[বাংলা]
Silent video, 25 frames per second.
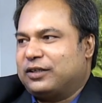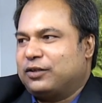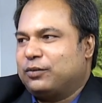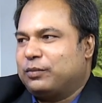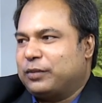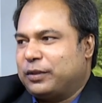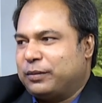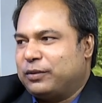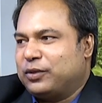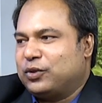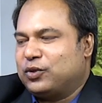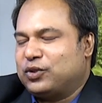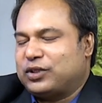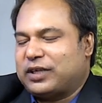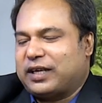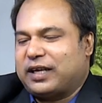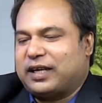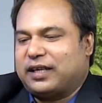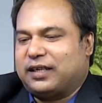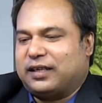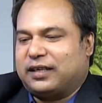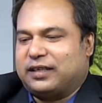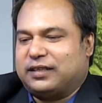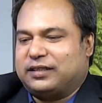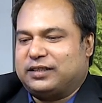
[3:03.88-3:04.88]
এরকম বিভিন্ন
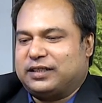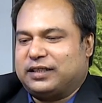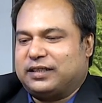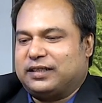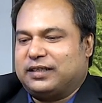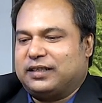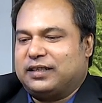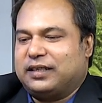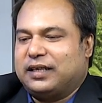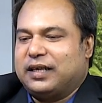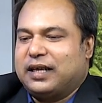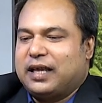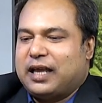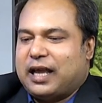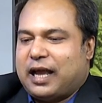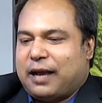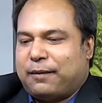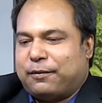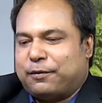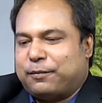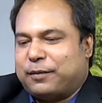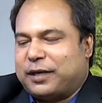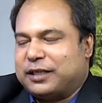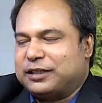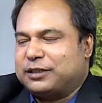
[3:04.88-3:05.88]
জায়গায় যেতেন
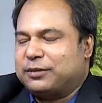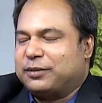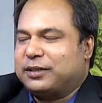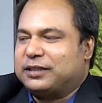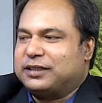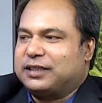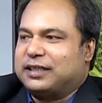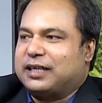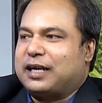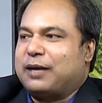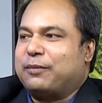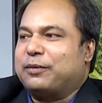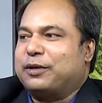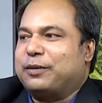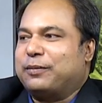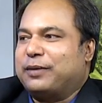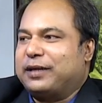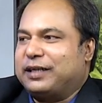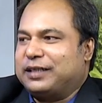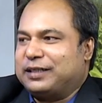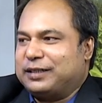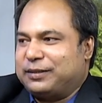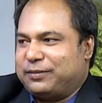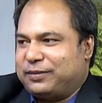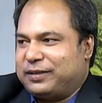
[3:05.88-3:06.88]
আবার মাঝে মাঝে গ্রামের
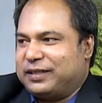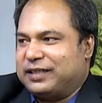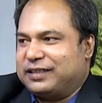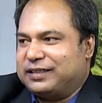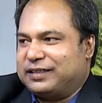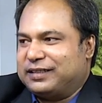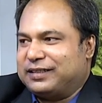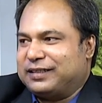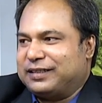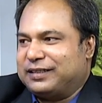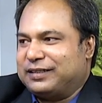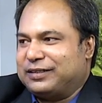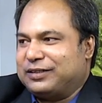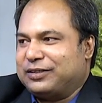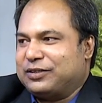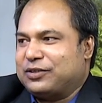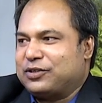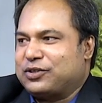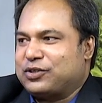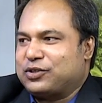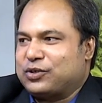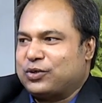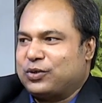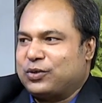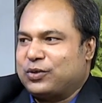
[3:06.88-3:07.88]
বাড়িতে ফিরে যেতেন
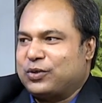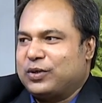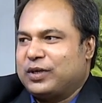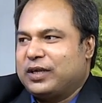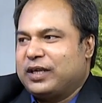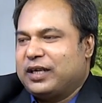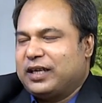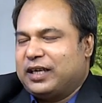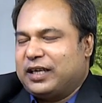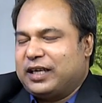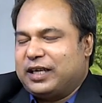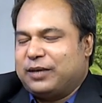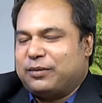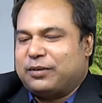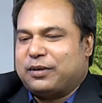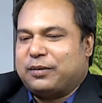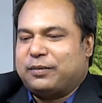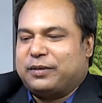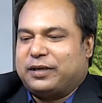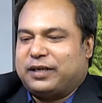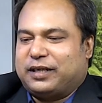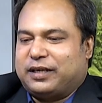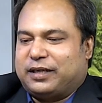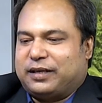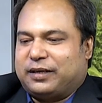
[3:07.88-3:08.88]
সো
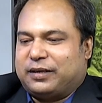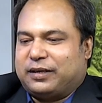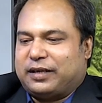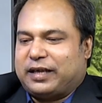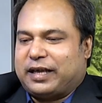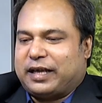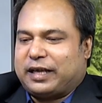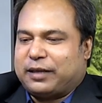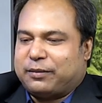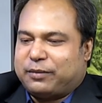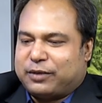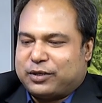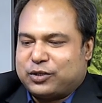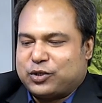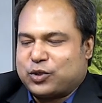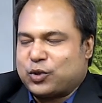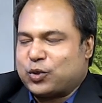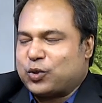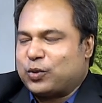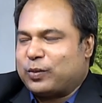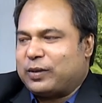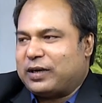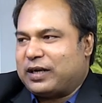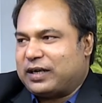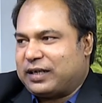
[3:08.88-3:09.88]
এইভাবে একেবারে
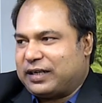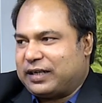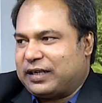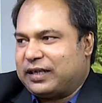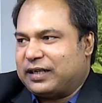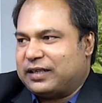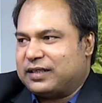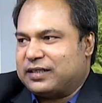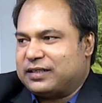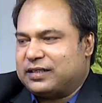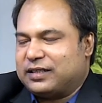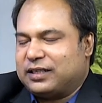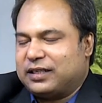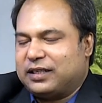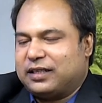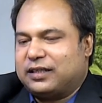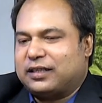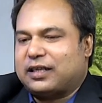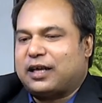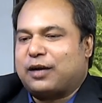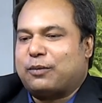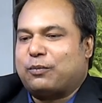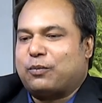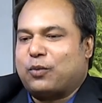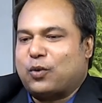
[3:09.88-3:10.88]
ছোটোবেলাটা কেটেছে
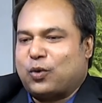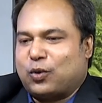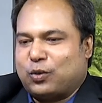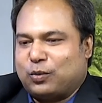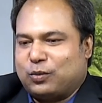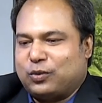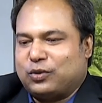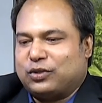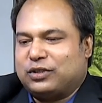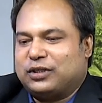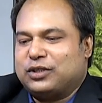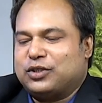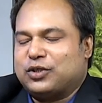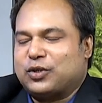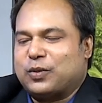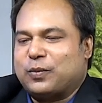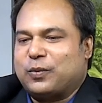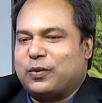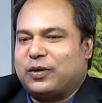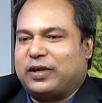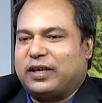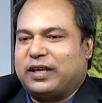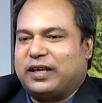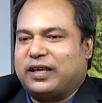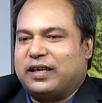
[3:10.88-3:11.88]
তার পরবর্তী
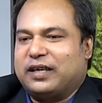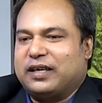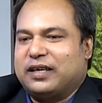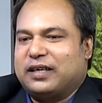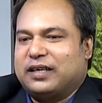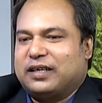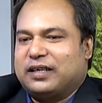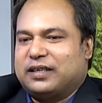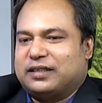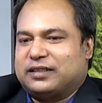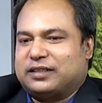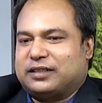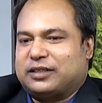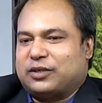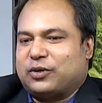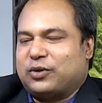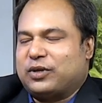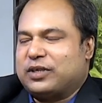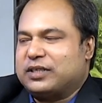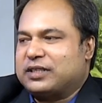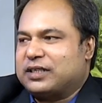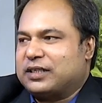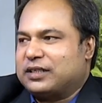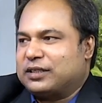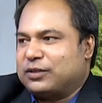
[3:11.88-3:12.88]
সময়ে যেটা
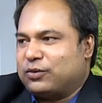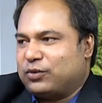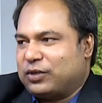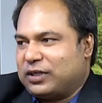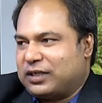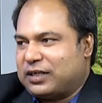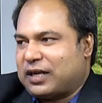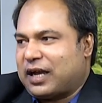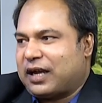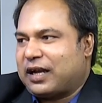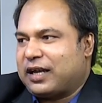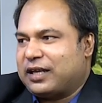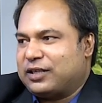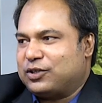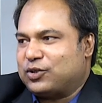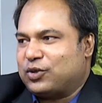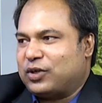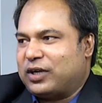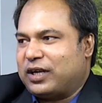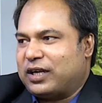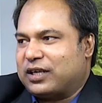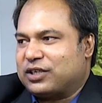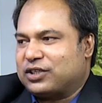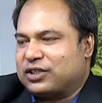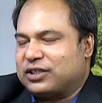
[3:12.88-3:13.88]
হয়েছে যে উনি ঢাকায়
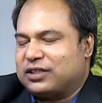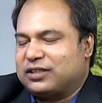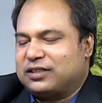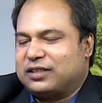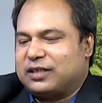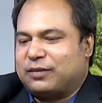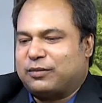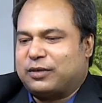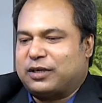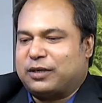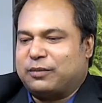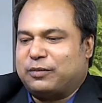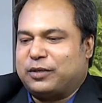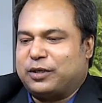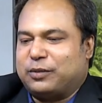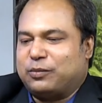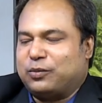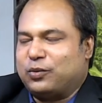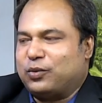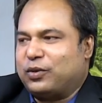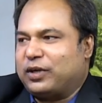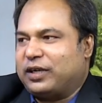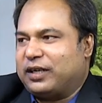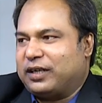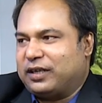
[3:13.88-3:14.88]
চলে আসেন আমরা
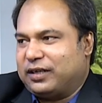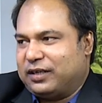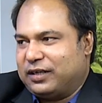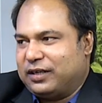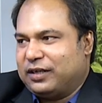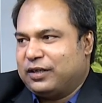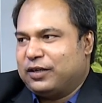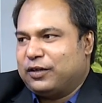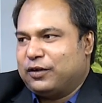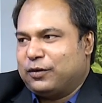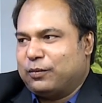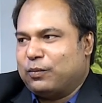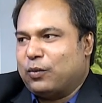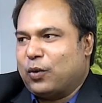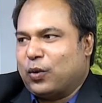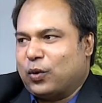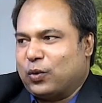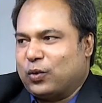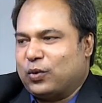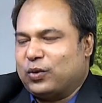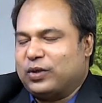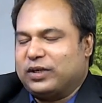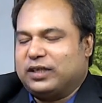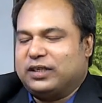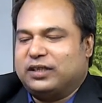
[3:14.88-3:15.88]
মিরপুরেই বড়
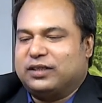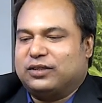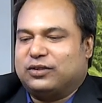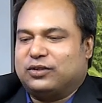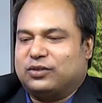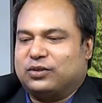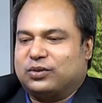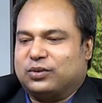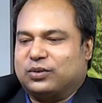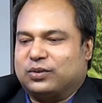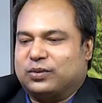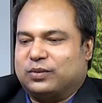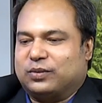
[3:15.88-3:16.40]
হই তো